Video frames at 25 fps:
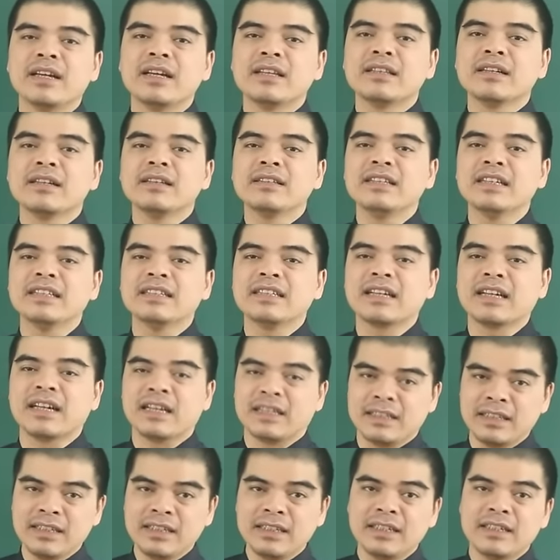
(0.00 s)
ngây thơ nhẹ dạ
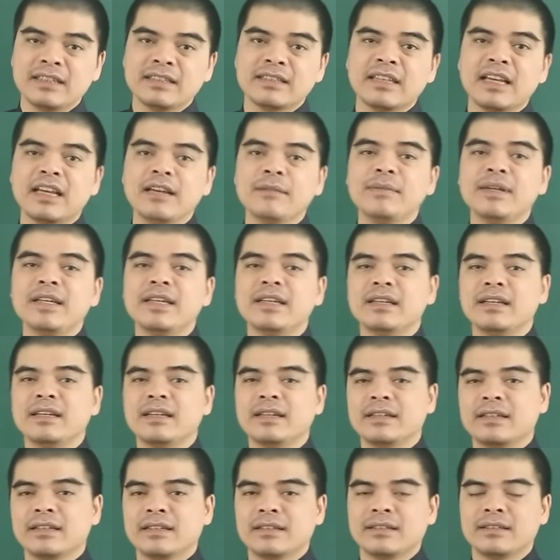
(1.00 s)
cả tin nên dễ bị
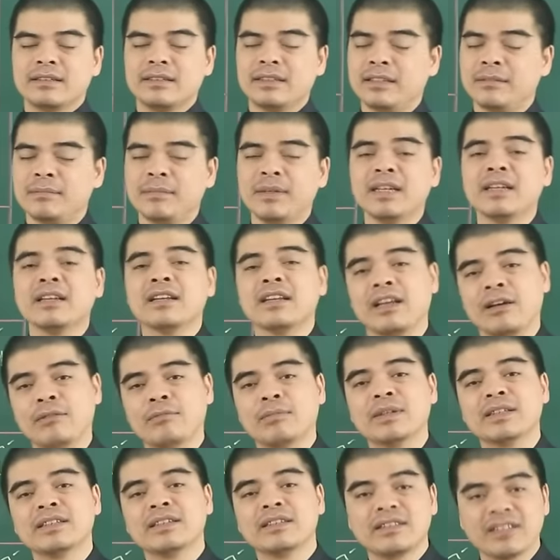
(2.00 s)
lừa lọc,
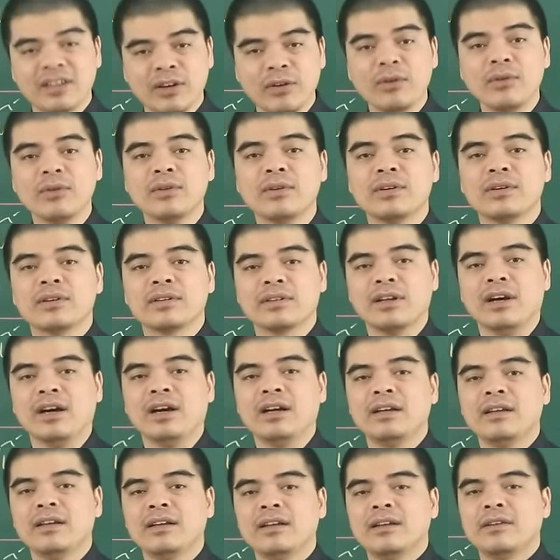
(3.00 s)
bị chơi xấu.
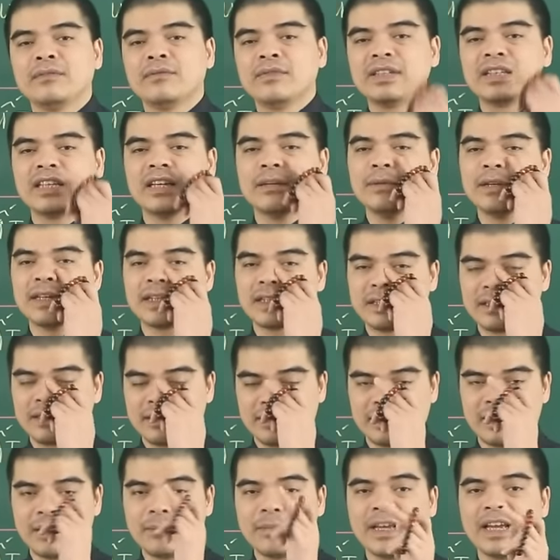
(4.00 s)
Đó. Vì thế mà
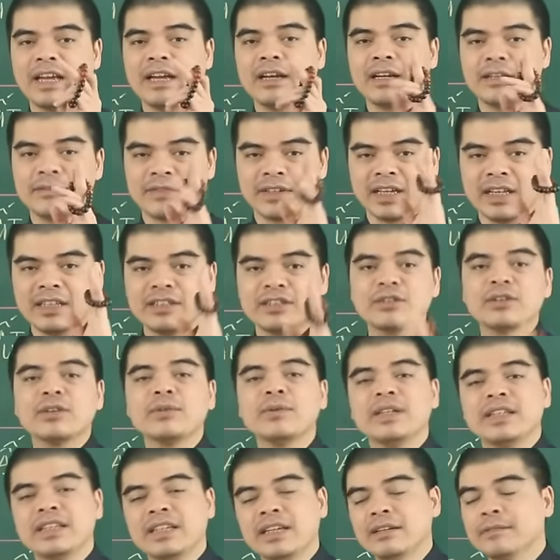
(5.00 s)
các bé cần phải hết sức
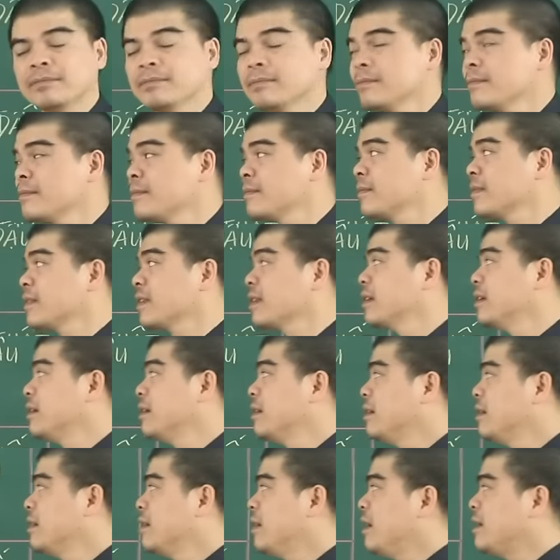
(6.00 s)
lưu ý nhé.
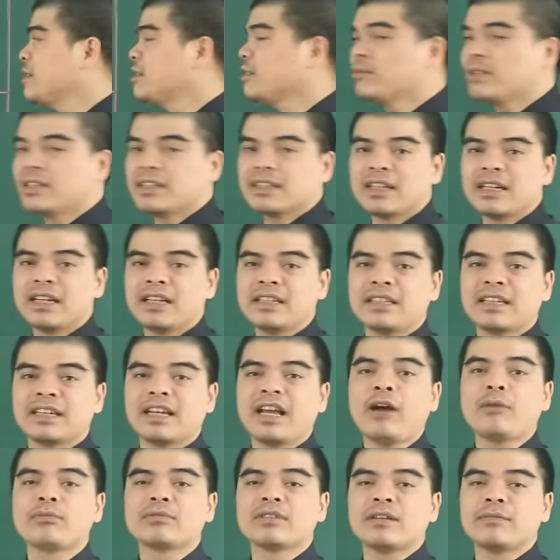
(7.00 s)
Ở trong thời gian này thì
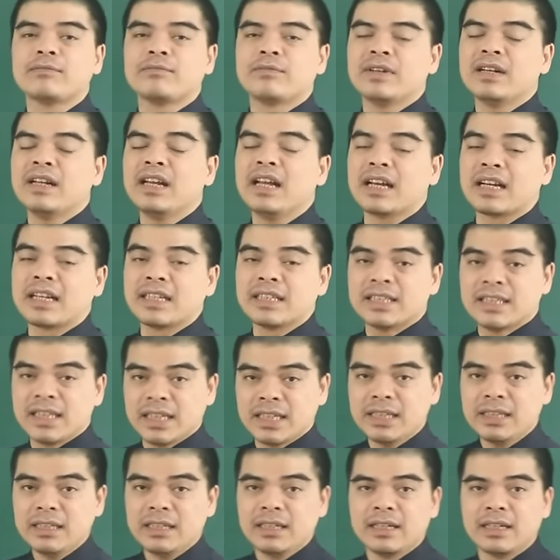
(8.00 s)
cái học tập vẫn là cái
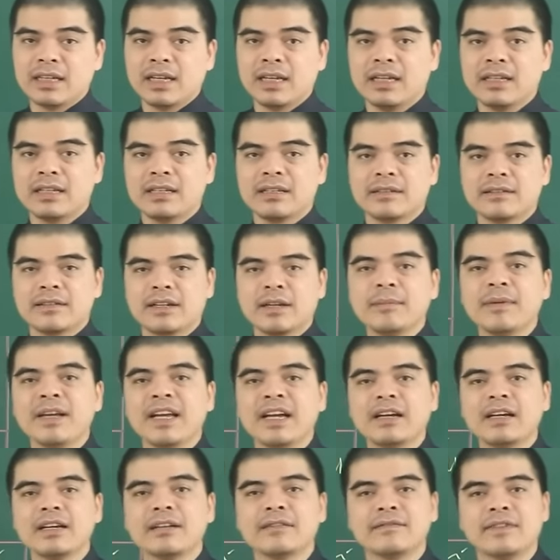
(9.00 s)
chính. Đấy. Các
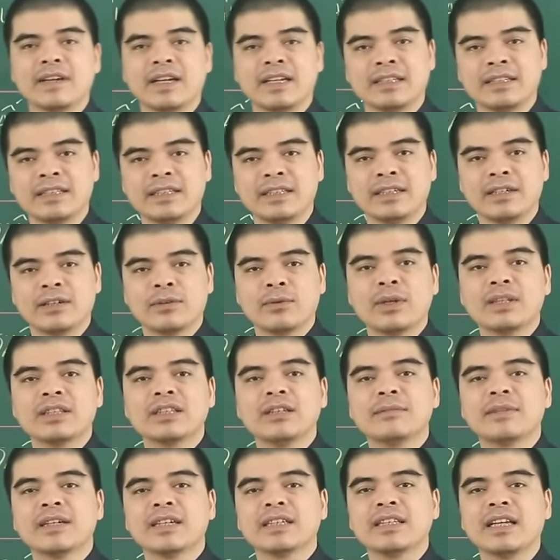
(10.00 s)
bé cần phải quan
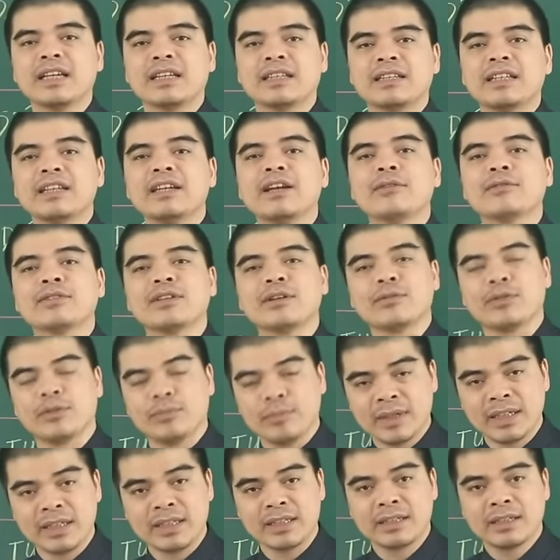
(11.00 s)
tâm đến cái thành tích học tập
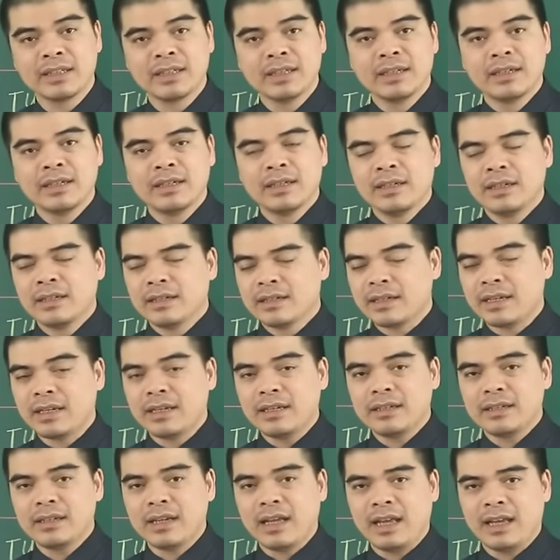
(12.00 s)
của mình.
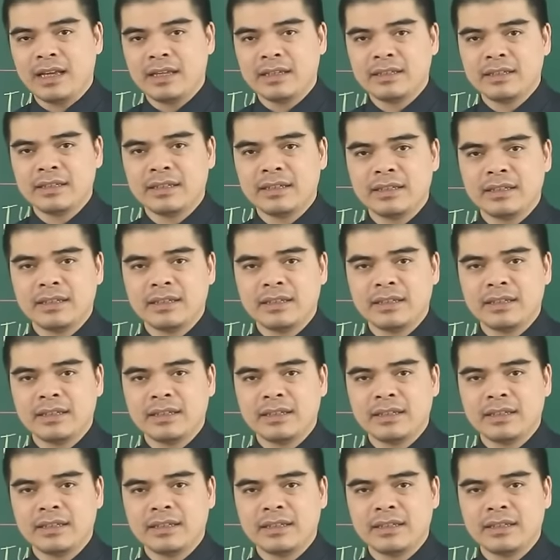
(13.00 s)
Đấy, để